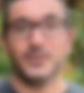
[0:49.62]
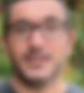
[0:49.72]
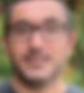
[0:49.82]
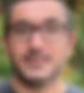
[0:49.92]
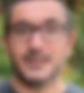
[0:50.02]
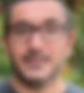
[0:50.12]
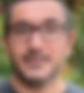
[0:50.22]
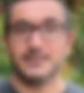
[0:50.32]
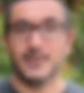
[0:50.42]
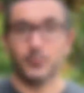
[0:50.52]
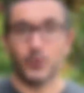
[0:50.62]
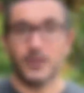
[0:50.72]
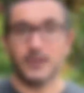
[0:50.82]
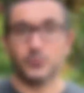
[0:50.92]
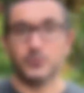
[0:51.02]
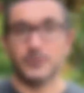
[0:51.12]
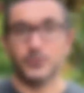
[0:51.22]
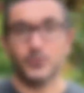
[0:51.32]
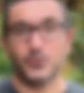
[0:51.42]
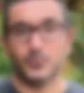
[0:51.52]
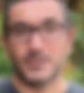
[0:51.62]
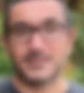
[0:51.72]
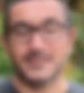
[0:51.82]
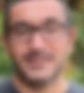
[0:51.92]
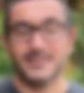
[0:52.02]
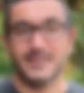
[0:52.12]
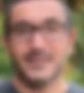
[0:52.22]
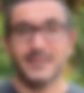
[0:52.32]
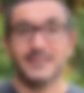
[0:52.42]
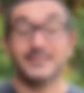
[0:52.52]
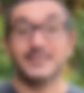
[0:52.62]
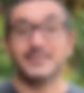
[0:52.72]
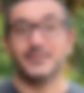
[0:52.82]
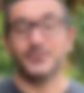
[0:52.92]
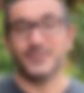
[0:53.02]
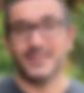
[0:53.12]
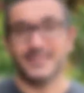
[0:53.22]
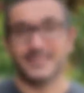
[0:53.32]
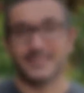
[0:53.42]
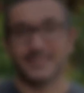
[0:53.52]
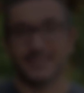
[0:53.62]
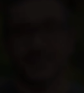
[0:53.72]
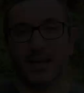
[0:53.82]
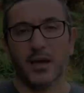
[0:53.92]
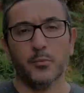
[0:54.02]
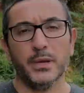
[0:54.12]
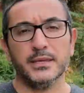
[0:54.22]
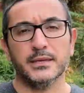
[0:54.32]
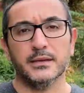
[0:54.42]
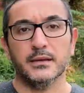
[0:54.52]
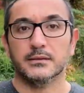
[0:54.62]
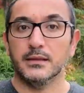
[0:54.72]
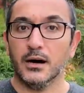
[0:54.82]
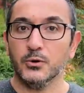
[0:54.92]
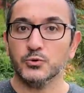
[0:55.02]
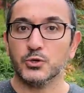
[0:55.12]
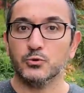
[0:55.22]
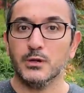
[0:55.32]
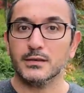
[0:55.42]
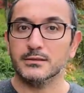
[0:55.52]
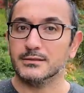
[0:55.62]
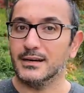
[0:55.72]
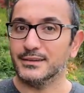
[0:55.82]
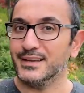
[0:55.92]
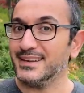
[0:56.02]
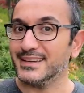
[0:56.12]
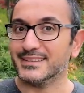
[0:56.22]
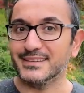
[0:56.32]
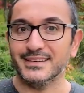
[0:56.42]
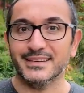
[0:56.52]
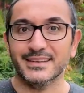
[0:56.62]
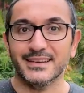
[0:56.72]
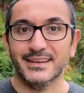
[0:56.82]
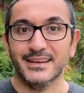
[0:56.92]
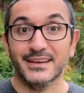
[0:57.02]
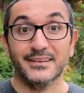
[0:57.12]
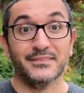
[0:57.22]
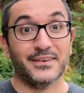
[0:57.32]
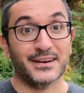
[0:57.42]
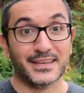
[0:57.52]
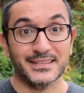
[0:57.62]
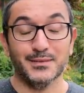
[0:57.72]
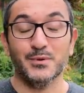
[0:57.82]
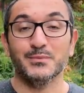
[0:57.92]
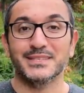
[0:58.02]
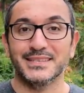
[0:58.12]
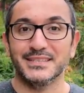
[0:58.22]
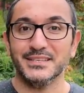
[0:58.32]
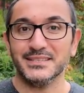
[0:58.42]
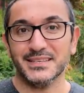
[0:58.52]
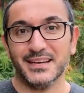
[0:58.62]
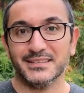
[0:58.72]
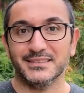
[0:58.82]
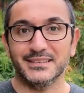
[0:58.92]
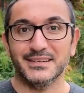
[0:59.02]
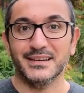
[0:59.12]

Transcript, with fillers: derece sade semboller kullanıyor olması tesadüf değildir. Peki daha önce kulaklıklar ne renkti? fark edilmemesi için siyahtı.